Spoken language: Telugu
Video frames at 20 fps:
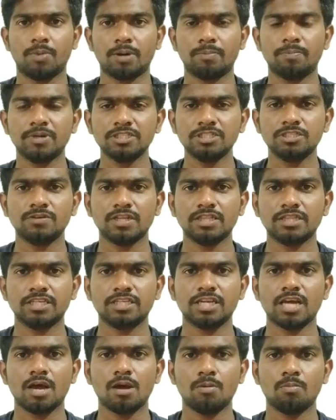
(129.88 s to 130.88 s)
ప్రపంచం
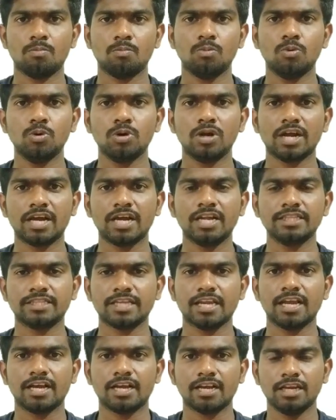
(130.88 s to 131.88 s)
అంతటా మూడు రకాల
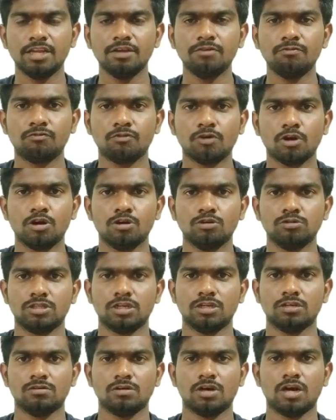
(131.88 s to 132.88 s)
తలాక్లని ఫాలో
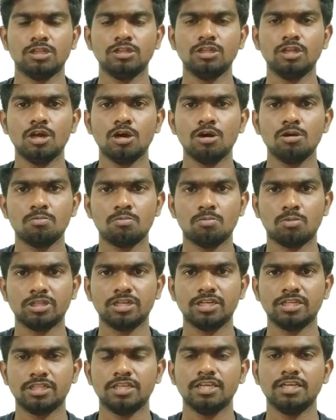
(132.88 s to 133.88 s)
అవుతారు అందులో
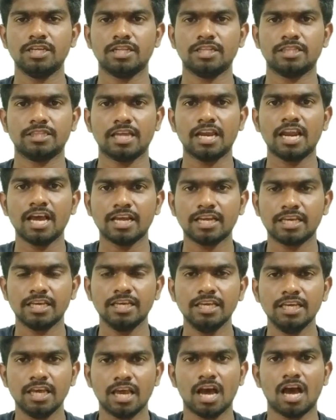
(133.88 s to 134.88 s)
మొదటిది తలాక్
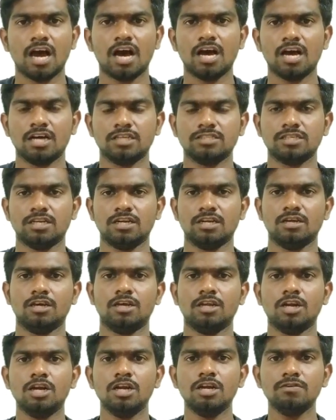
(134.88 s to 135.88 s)
ఈ ఆ హసన్
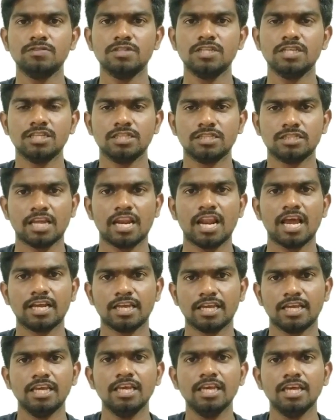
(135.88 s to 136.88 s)
రెండవది
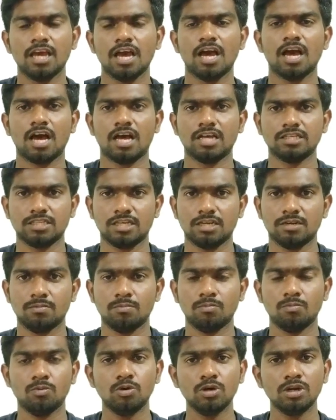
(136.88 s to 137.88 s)
తలాక్ ఈ హసన్
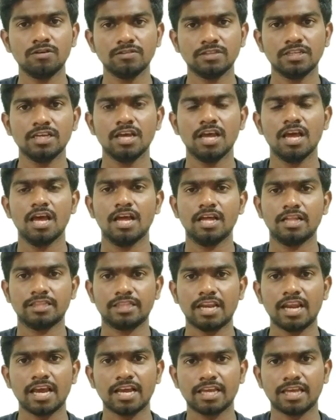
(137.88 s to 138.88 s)
మూడవది
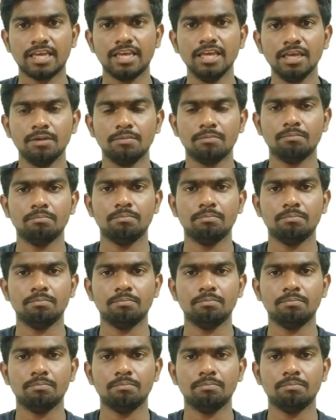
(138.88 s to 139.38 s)
తలాక్ ఈ